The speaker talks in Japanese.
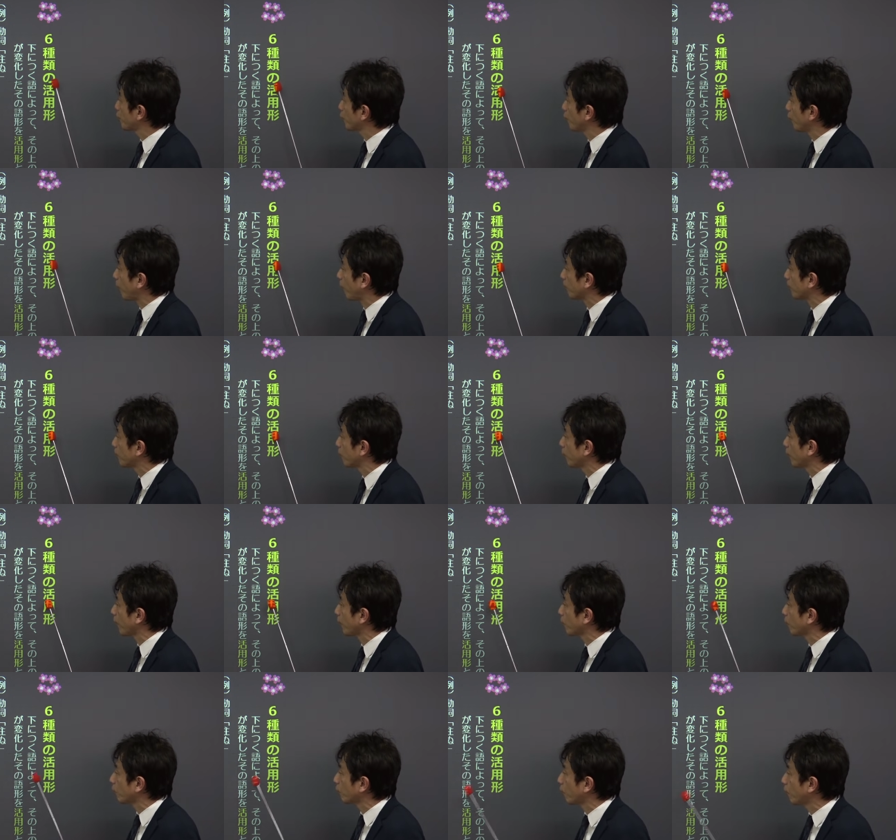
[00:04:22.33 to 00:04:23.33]
るいの活用
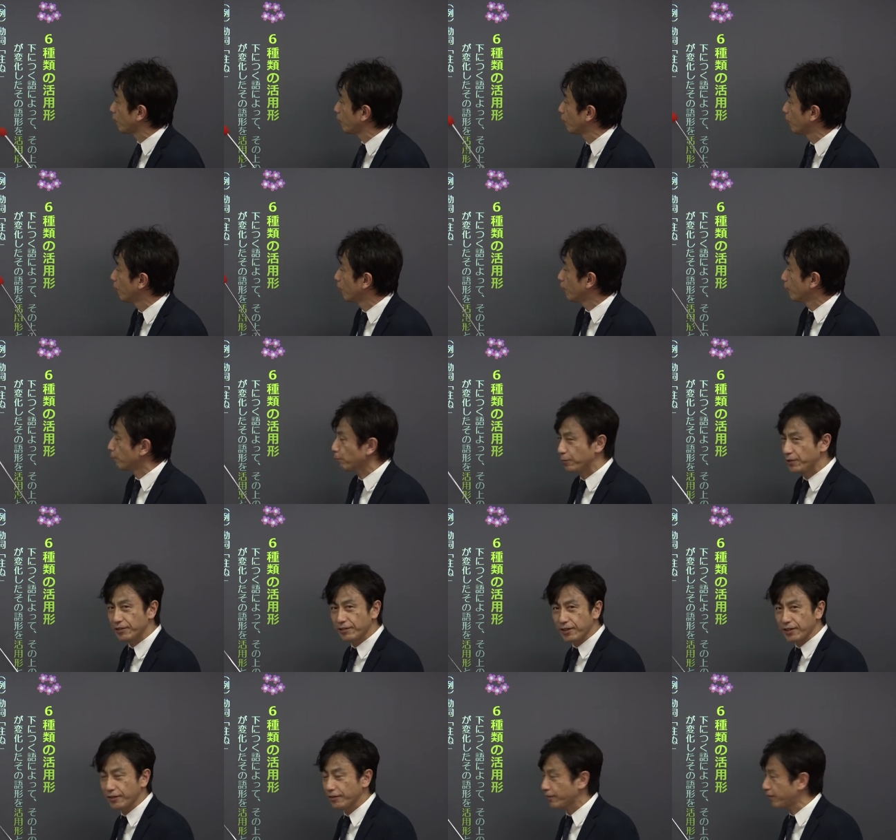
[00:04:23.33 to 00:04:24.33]
形のことを未
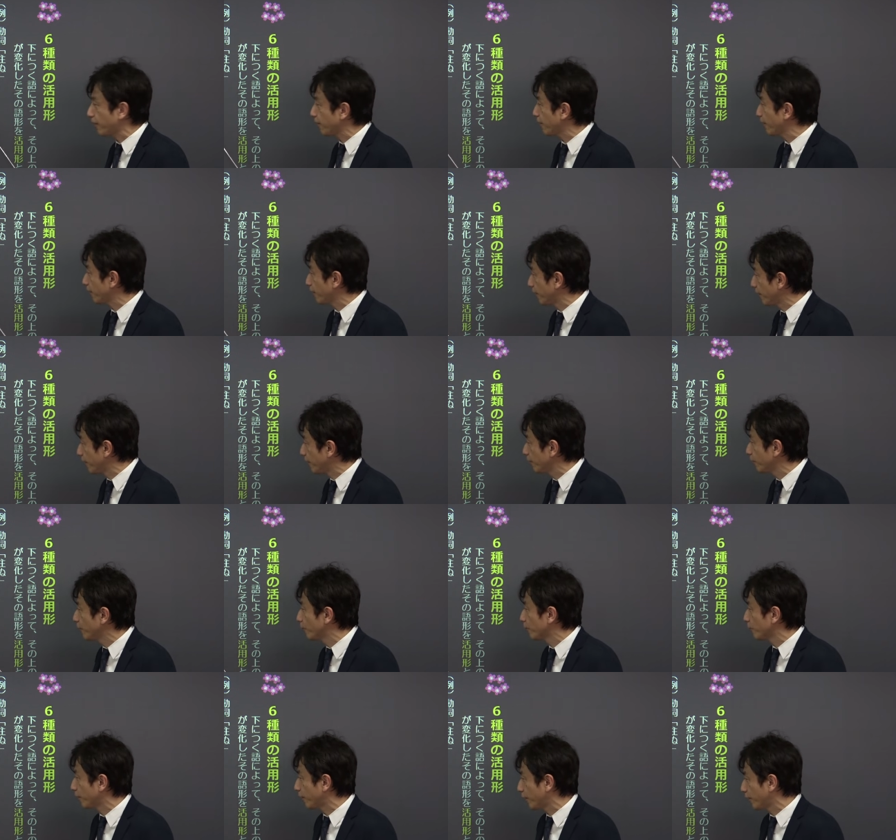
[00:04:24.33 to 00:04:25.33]
然形、連
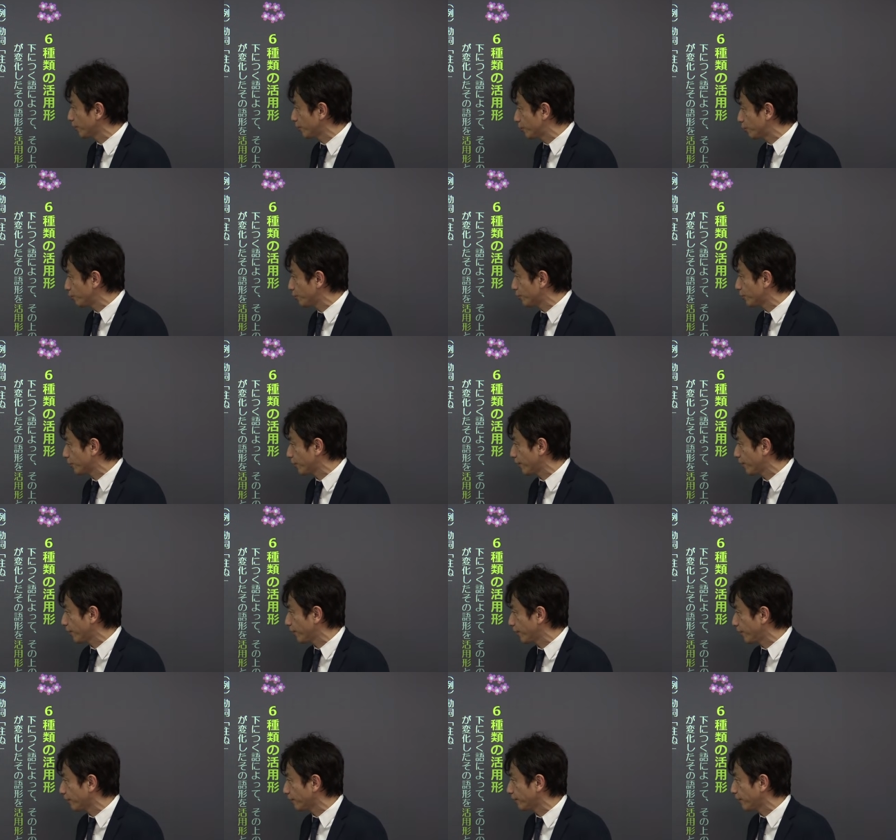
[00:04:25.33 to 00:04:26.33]
用形、終止
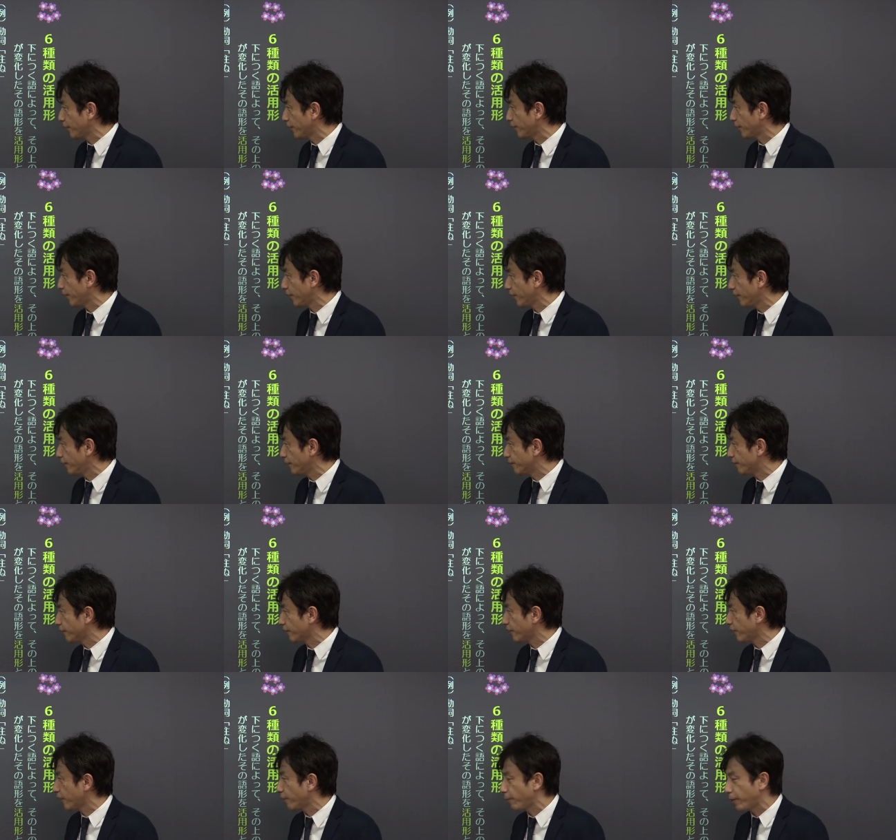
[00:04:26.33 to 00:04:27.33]
形、連体形、依
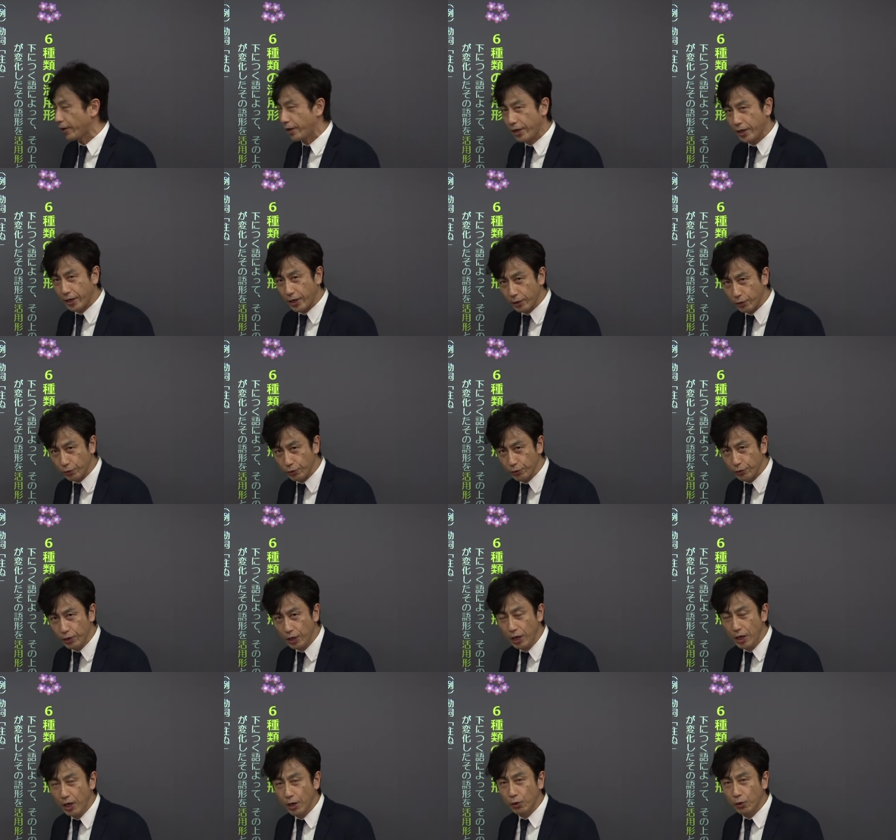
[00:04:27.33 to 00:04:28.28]
然形、命令形という、